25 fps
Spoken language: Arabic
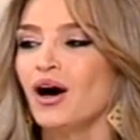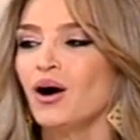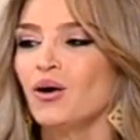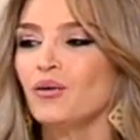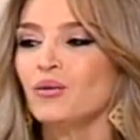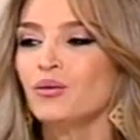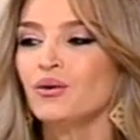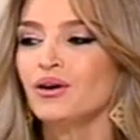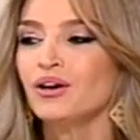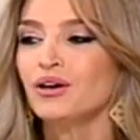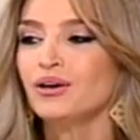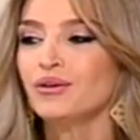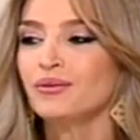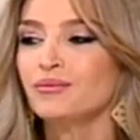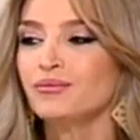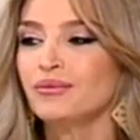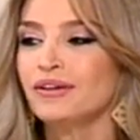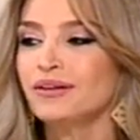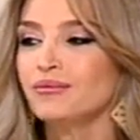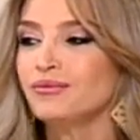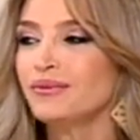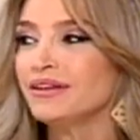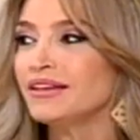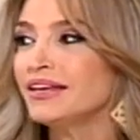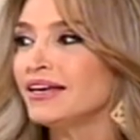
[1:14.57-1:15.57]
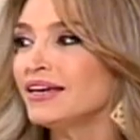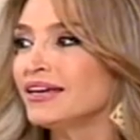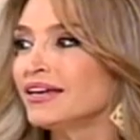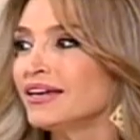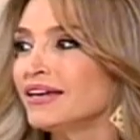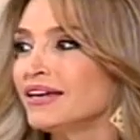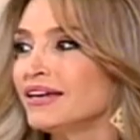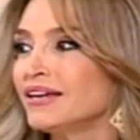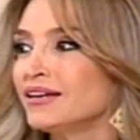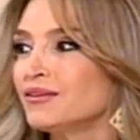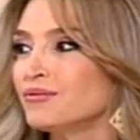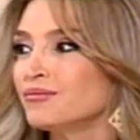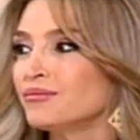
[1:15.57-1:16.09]

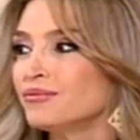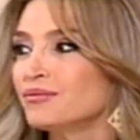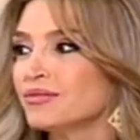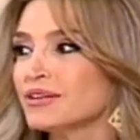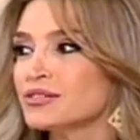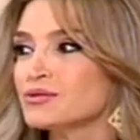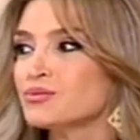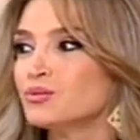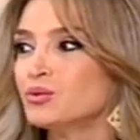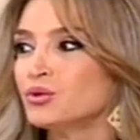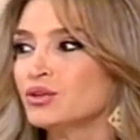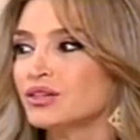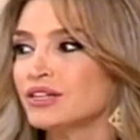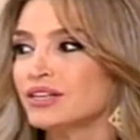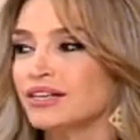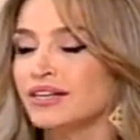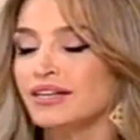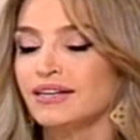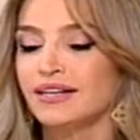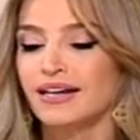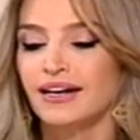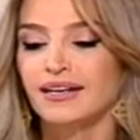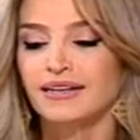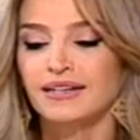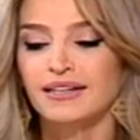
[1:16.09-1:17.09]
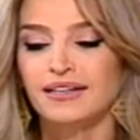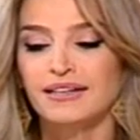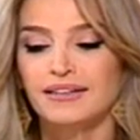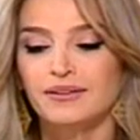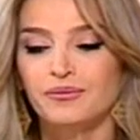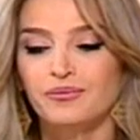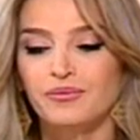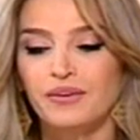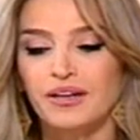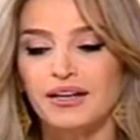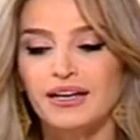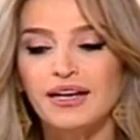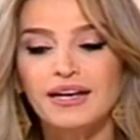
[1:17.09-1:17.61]
وبالبدايه مزبوط يعني